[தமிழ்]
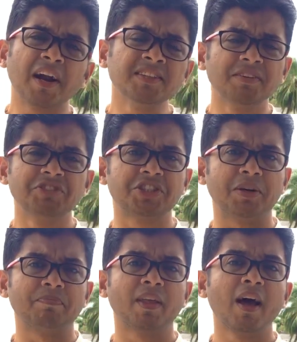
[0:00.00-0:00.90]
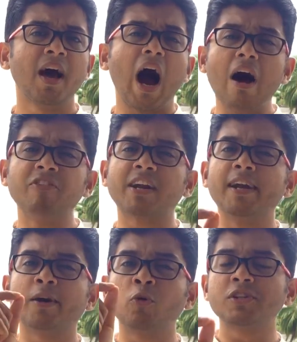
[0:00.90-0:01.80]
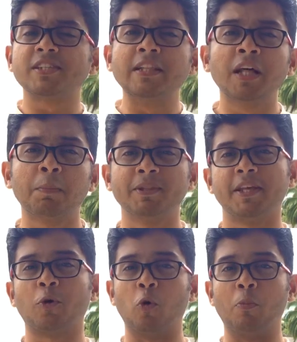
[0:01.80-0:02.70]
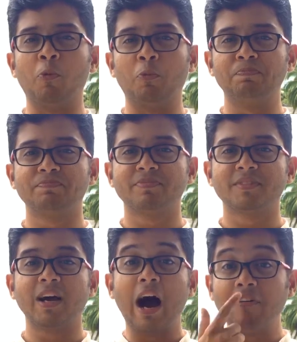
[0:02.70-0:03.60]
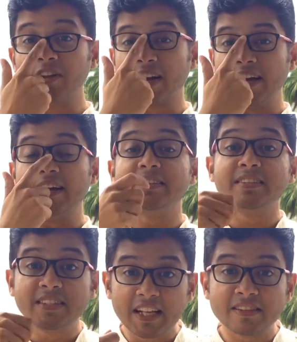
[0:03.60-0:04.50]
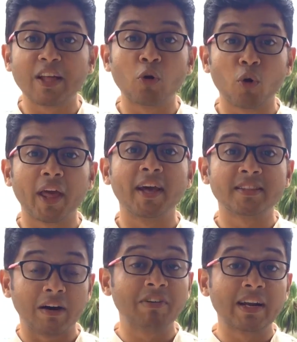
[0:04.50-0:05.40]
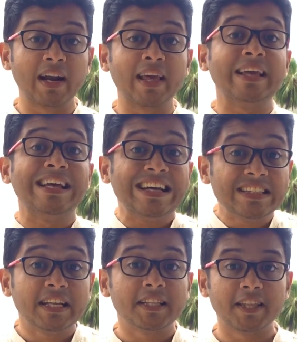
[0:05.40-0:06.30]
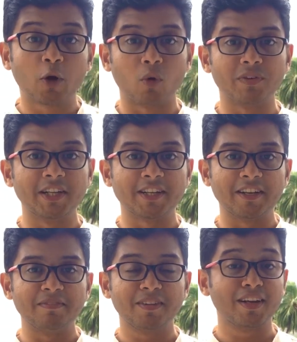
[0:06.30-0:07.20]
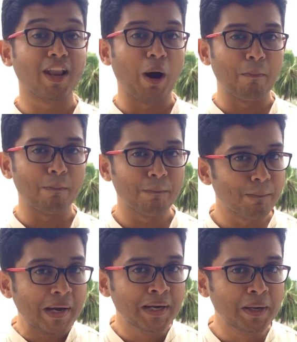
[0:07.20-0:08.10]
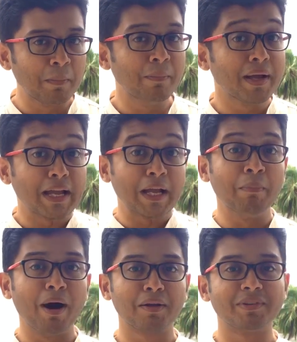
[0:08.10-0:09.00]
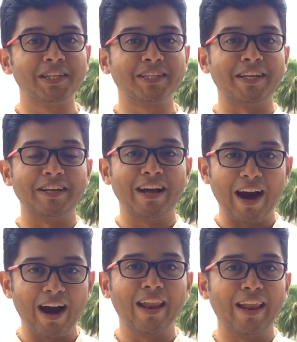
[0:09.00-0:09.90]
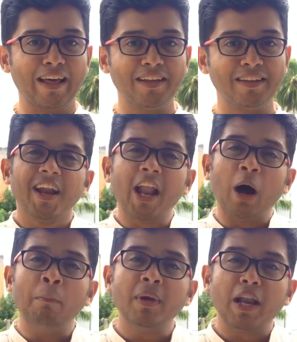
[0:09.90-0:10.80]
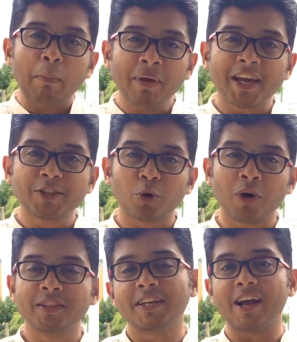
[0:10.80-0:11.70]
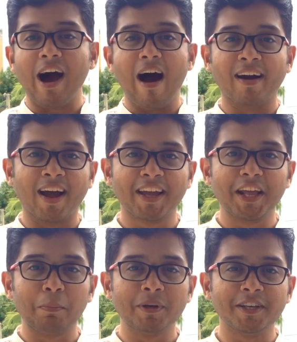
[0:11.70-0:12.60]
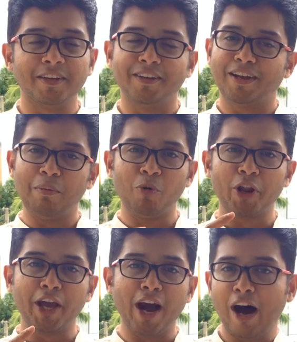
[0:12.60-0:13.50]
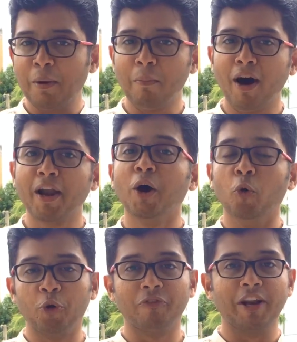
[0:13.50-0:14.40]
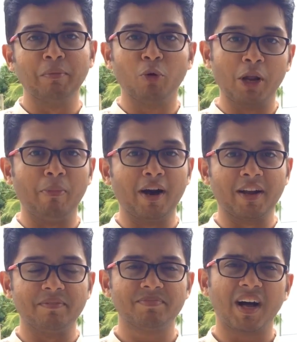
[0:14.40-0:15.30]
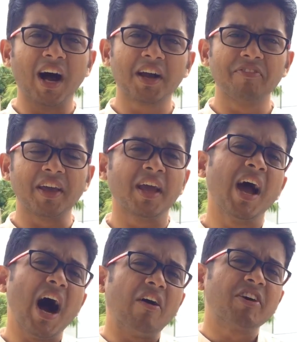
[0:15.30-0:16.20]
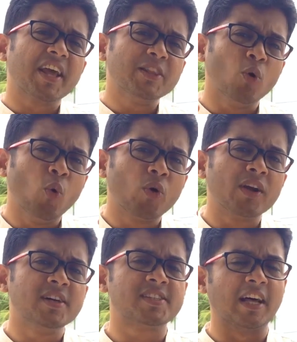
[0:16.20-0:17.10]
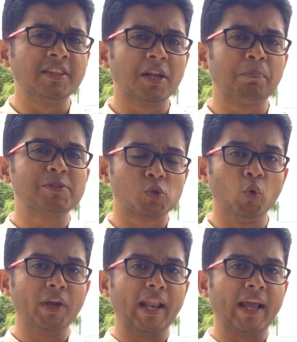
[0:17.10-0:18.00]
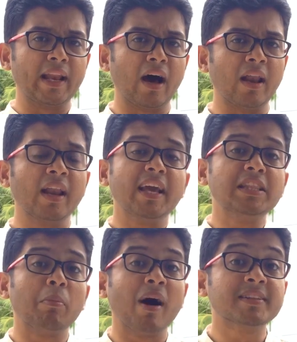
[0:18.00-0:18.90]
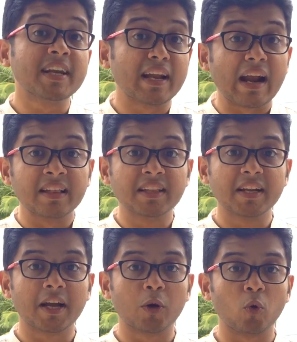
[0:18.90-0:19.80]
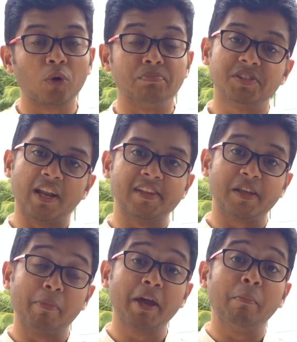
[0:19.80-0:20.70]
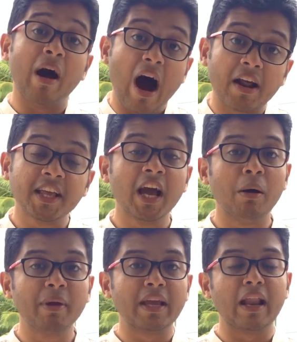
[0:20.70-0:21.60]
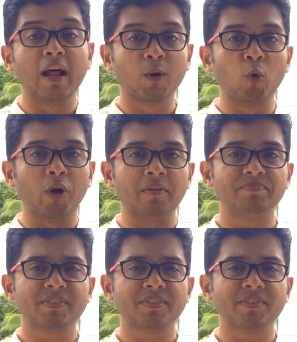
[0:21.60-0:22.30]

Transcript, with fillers: அடுத்த விஷயம் அவர்களுக்கு ஒரு சந்தர்ப்பத்தை கொடுப்போம் அவர்கள் திரு தன்னுடைய தவறுகளை திருத்திக் கொள்வதற்கு நாம் மீண்டும் ஏமாறுவதற்கு அல்ல நாம் நம்பிக்கை துரோகத்துக்கு ஆளாகி இருப்பது நம்முடைய அன்பான ஒருவரின் மூலமாக ஆகவே அவர் ஏதோ ஒரு சந்தர்ப்ப சூழ்நிலையினால் இந்த மாதிரி நடந்திருக்கக்கூடும் சில சமயம் அறியாமையினால் கூட